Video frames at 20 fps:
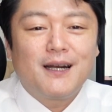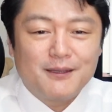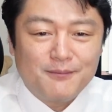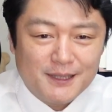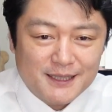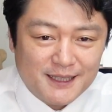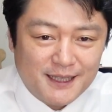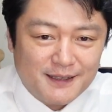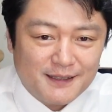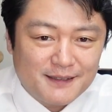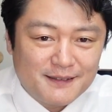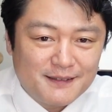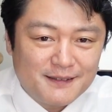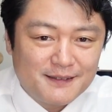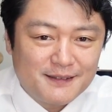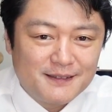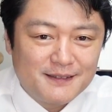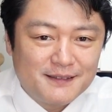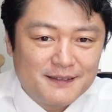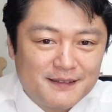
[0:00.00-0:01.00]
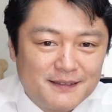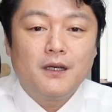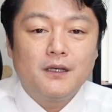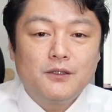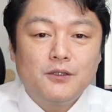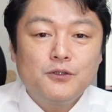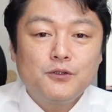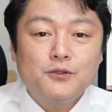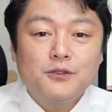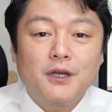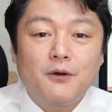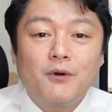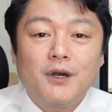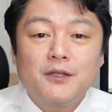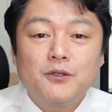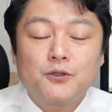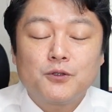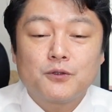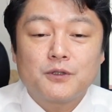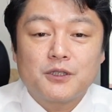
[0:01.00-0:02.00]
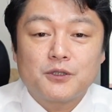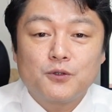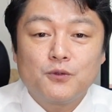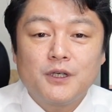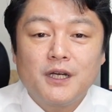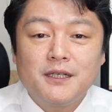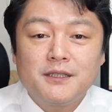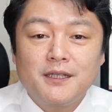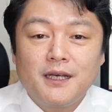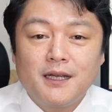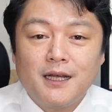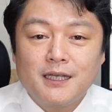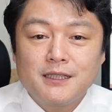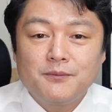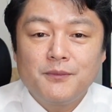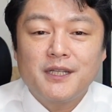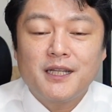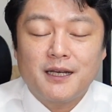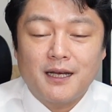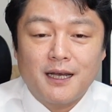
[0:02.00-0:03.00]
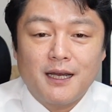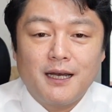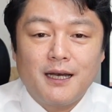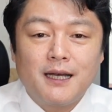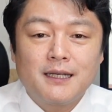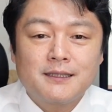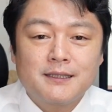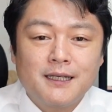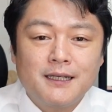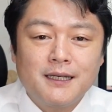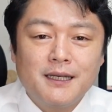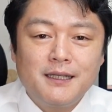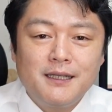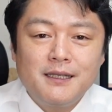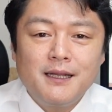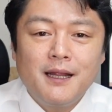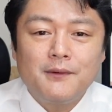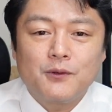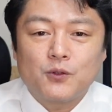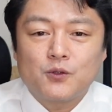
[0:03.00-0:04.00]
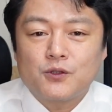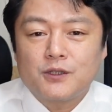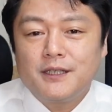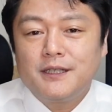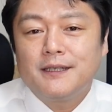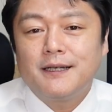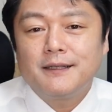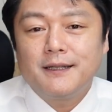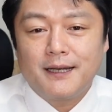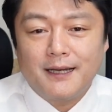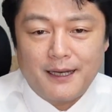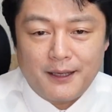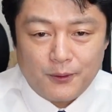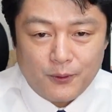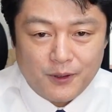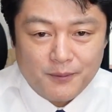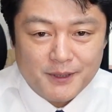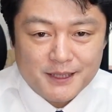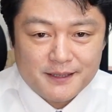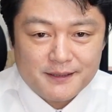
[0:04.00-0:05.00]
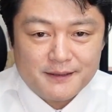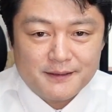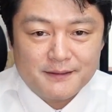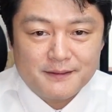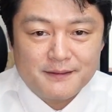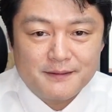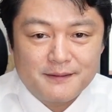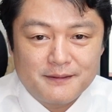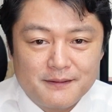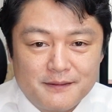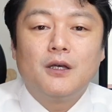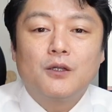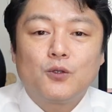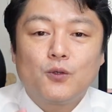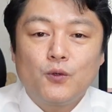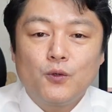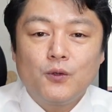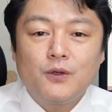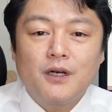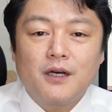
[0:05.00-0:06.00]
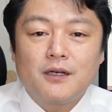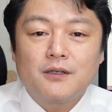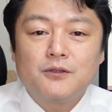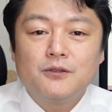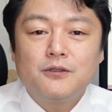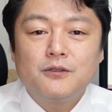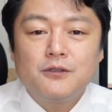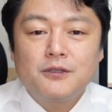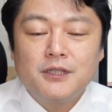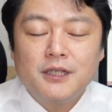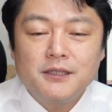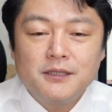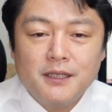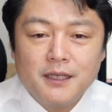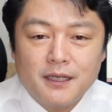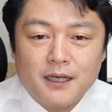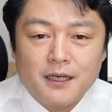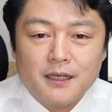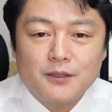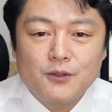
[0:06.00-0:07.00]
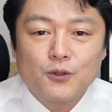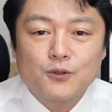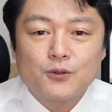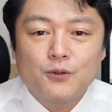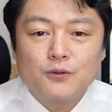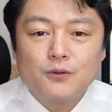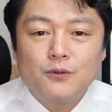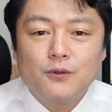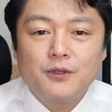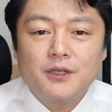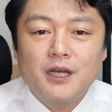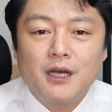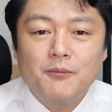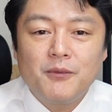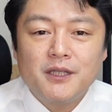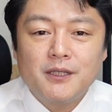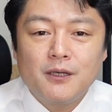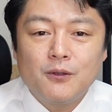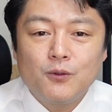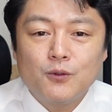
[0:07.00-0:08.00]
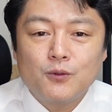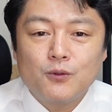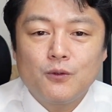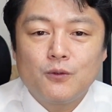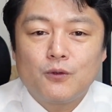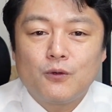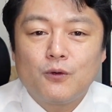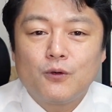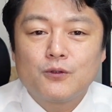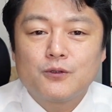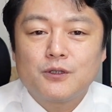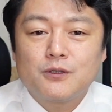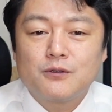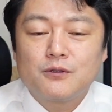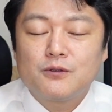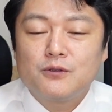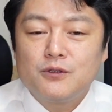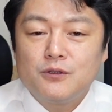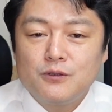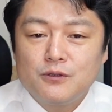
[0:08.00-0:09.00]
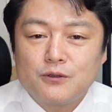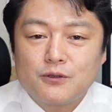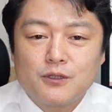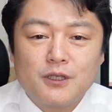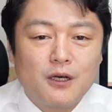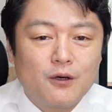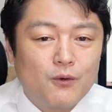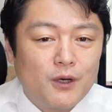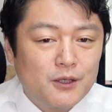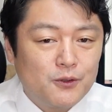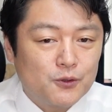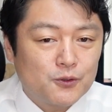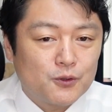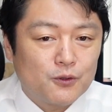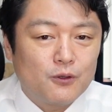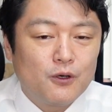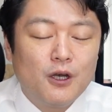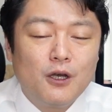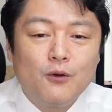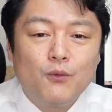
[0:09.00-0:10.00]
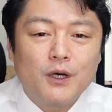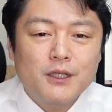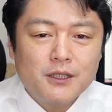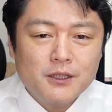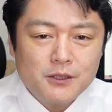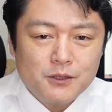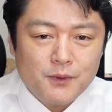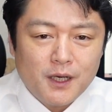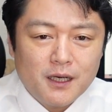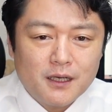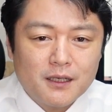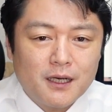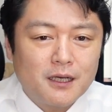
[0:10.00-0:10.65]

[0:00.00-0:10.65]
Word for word: ありません。ニュースやワイドショーで紹介され始めてから足掛け2年の月日が流れております。ところが Google 先生が予測をやめたことを報じるニュースやワイドショー、私は